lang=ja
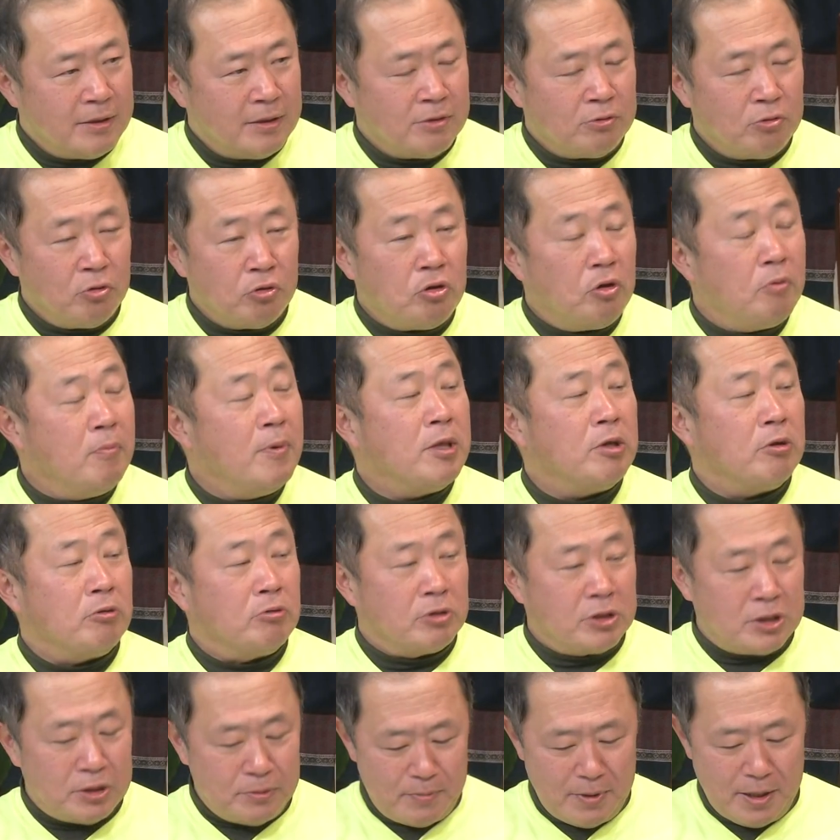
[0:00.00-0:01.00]
東京メトロ
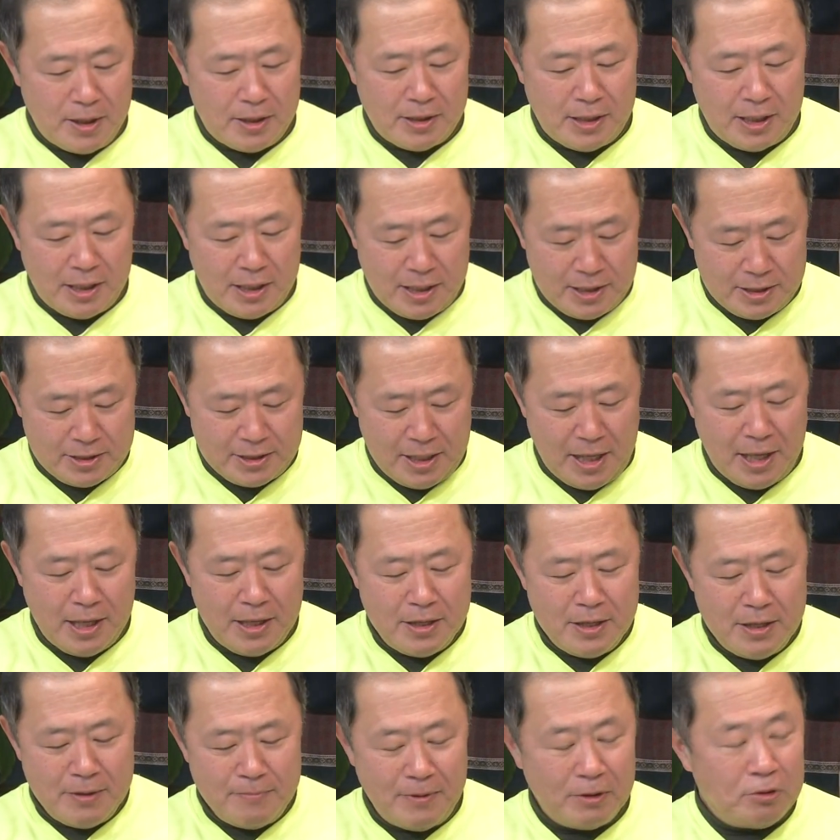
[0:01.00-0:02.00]
の渋谷駅でですね、
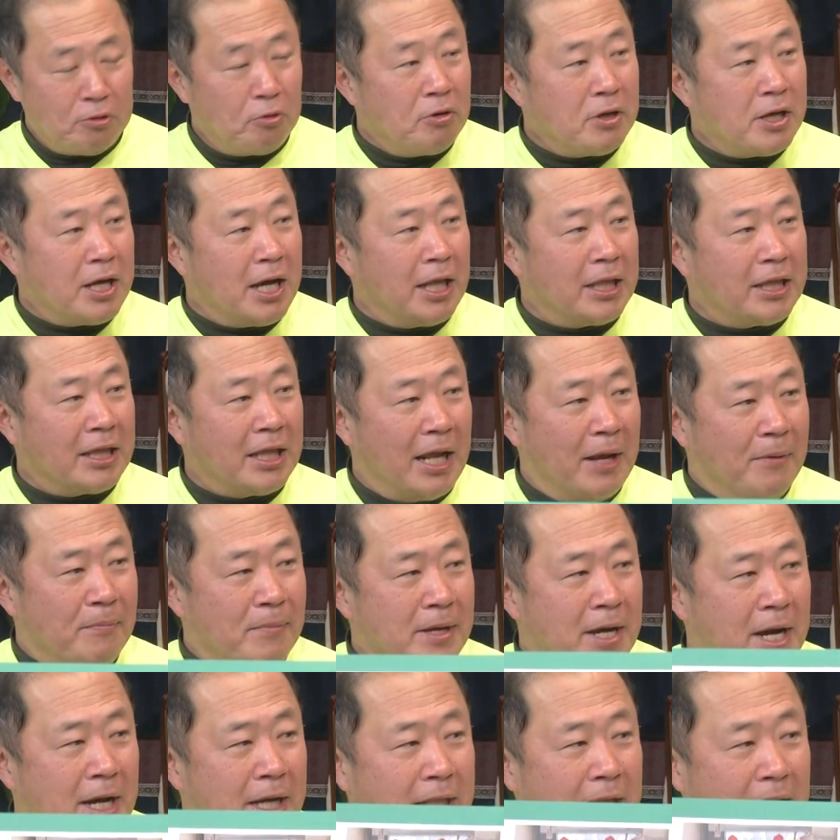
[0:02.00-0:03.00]
通りかかった
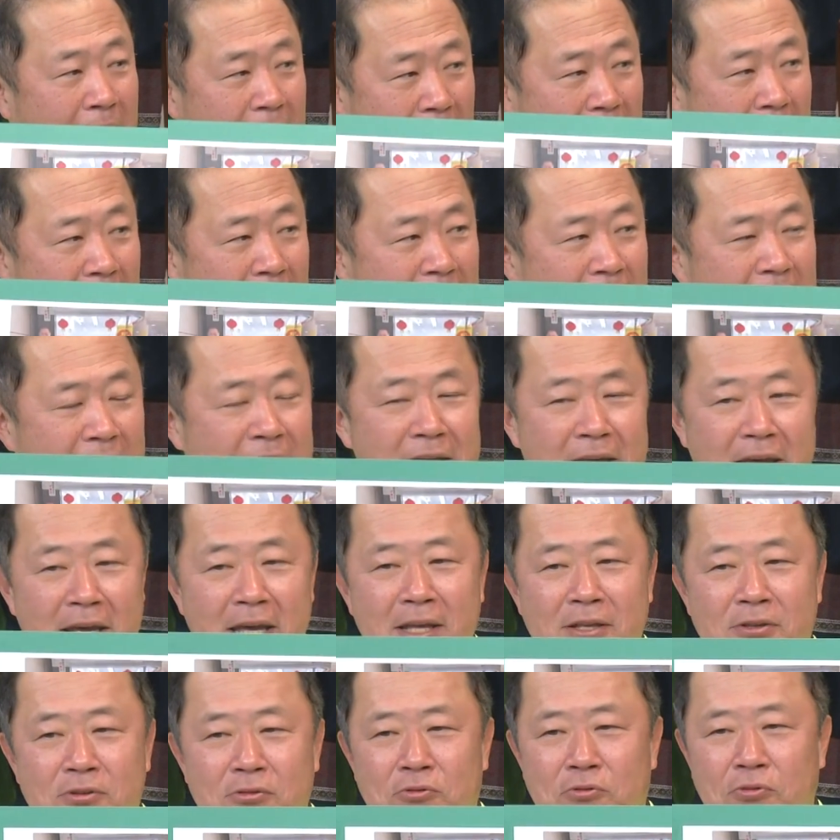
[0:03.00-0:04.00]
見かけたんで、
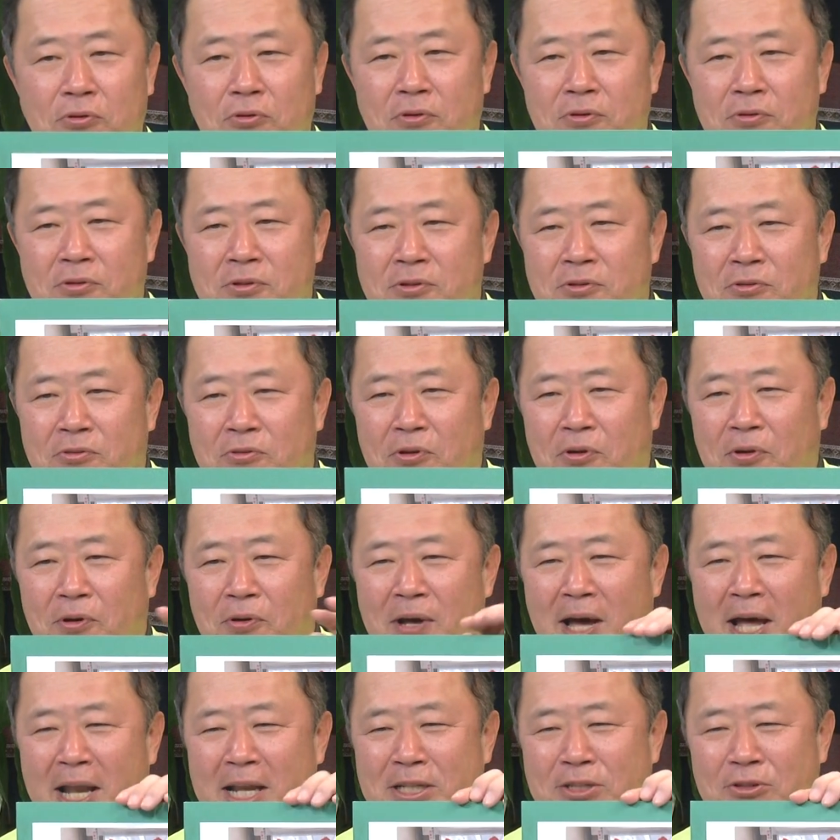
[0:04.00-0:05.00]
ちょっといろいろと
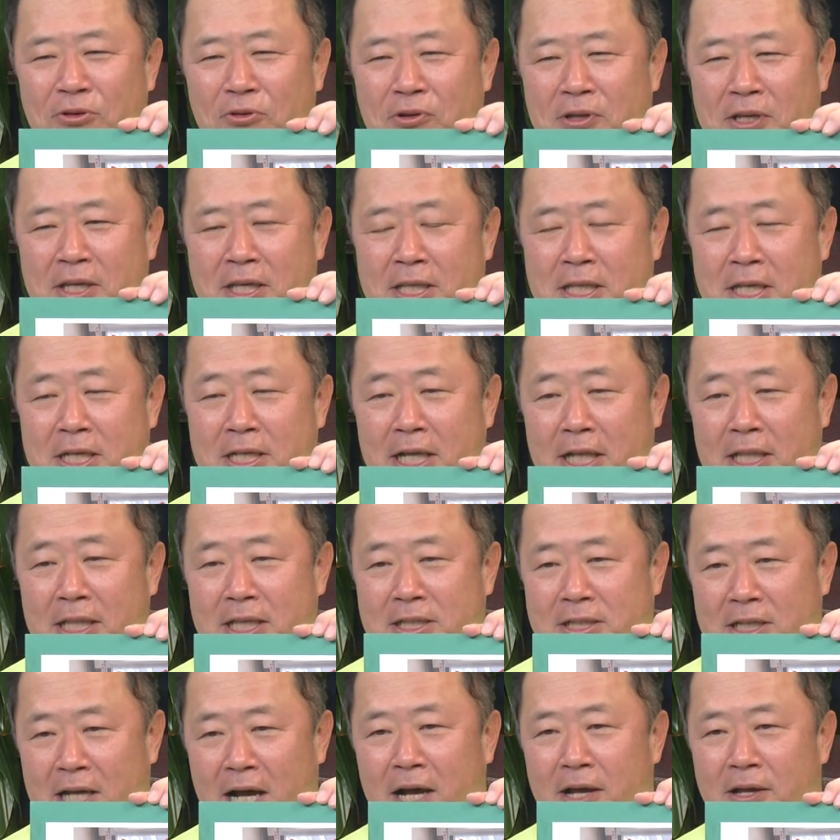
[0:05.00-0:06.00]
話を聞いてきたん
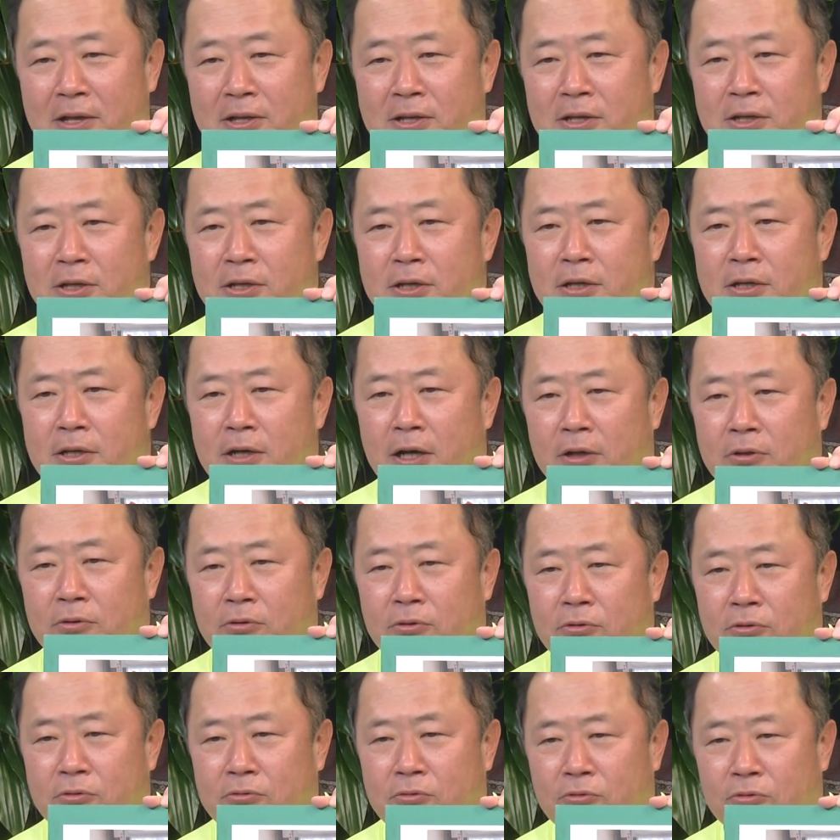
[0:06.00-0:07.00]
ですが、こ
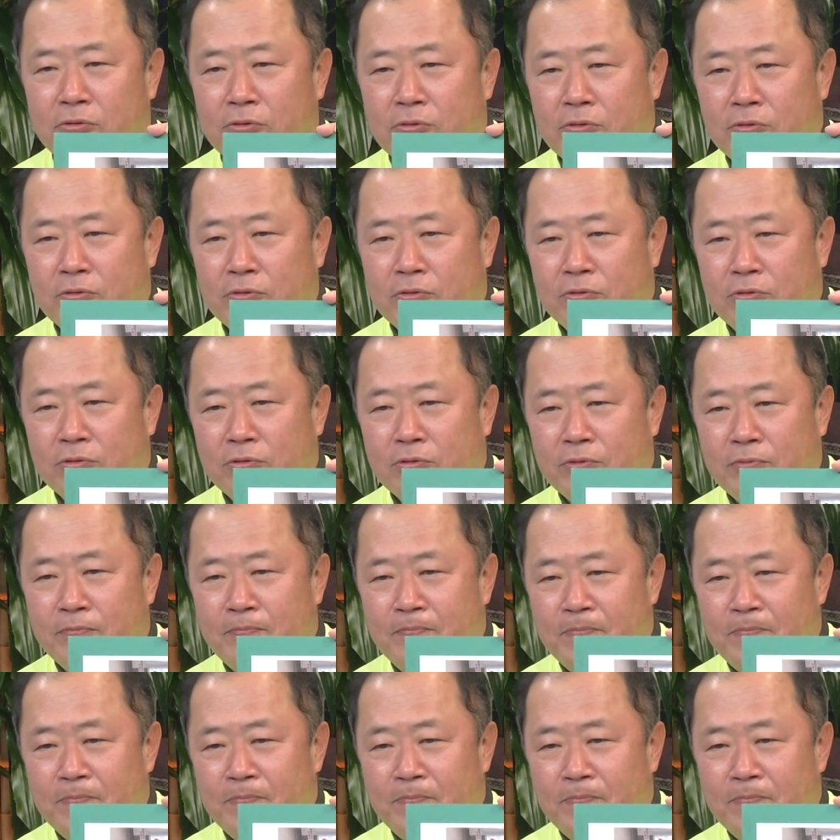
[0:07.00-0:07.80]
の